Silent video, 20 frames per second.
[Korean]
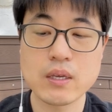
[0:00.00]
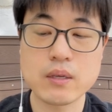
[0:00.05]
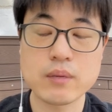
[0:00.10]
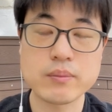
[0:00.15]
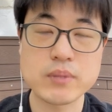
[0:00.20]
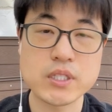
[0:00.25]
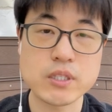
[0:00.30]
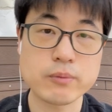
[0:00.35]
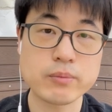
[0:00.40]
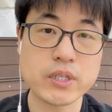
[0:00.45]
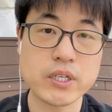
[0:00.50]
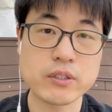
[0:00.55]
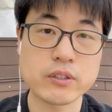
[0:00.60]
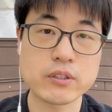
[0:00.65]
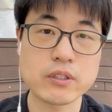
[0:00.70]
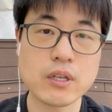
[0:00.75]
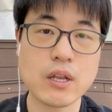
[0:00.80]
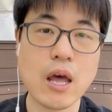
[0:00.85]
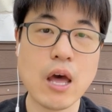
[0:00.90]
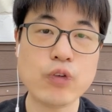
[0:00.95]
미션
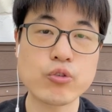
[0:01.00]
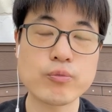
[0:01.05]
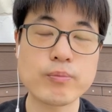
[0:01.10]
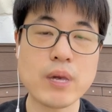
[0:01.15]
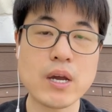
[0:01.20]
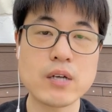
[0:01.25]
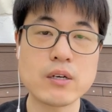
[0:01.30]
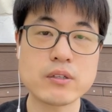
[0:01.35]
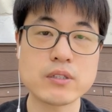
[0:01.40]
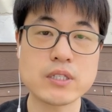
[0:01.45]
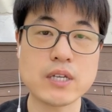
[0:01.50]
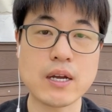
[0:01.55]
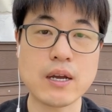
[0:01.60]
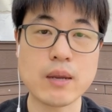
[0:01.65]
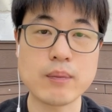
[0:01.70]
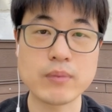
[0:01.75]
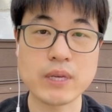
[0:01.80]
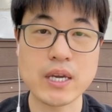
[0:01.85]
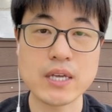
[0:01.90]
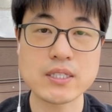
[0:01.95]
플래너는 아두 파일럿이랑
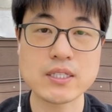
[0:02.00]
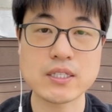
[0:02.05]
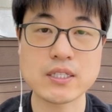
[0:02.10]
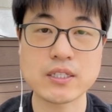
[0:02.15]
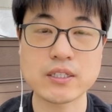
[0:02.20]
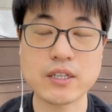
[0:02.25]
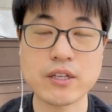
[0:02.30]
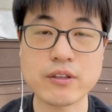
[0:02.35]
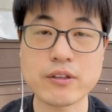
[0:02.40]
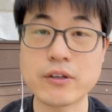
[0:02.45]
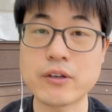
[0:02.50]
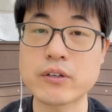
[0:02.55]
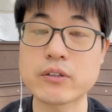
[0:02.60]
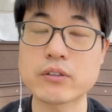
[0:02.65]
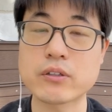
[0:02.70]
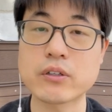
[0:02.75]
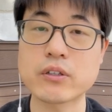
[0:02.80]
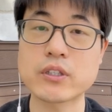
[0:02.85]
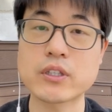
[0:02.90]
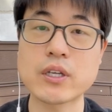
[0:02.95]
함께 제작이 됐어요
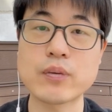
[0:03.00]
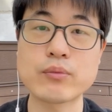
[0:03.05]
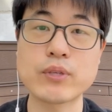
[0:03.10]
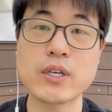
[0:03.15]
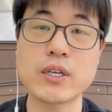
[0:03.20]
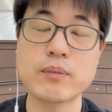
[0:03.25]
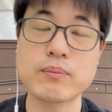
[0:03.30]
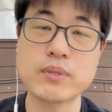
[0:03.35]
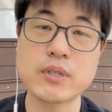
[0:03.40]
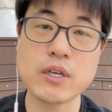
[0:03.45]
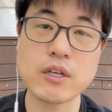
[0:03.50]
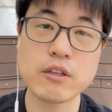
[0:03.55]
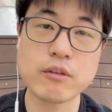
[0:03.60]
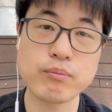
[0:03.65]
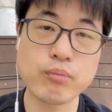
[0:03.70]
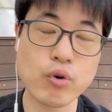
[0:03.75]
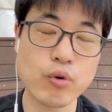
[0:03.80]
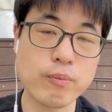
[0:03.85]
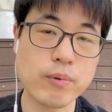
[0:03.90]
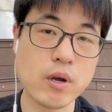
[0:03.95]
그렇기 때문에
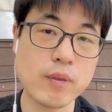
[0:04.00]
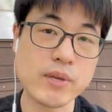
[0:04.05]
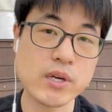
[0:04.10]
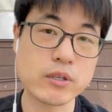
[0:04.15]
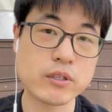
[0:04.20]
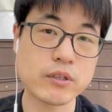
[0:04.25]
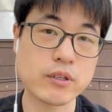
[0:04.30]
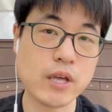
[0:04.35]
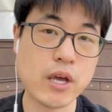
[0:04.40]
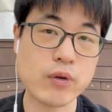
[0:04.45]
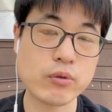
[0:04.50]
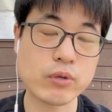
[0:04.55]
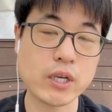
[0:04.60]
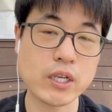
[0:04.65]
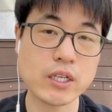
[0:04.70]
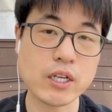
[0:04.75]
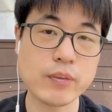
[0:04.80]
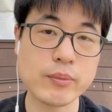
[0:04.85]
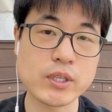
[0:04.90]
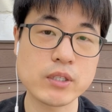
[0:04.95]
PX4 펌웨어를 사용을
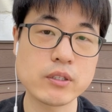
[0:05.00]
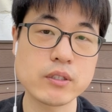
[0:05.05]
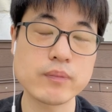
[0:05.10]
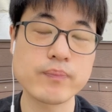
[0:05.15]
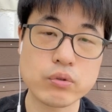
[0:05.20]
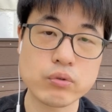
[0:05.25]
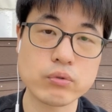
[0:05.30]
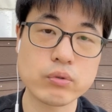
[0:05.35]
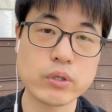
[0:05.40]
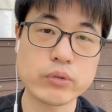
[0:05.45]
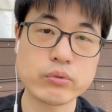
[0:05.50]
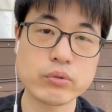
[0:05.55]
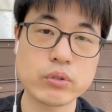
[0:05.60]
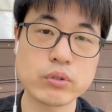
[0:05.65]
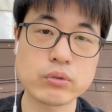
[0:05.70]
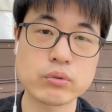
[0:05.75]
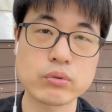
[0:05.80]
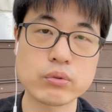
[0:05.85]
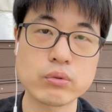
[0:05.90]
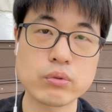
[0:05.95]
한다면은 휴그라운드
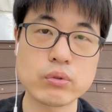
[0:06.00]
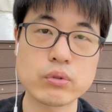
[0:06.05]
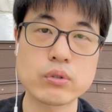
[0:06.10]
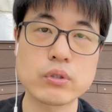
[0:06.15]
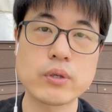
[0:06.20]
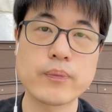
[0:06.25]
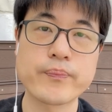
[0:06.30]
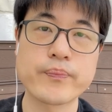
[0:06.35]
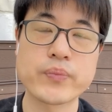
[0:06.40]
컨트롤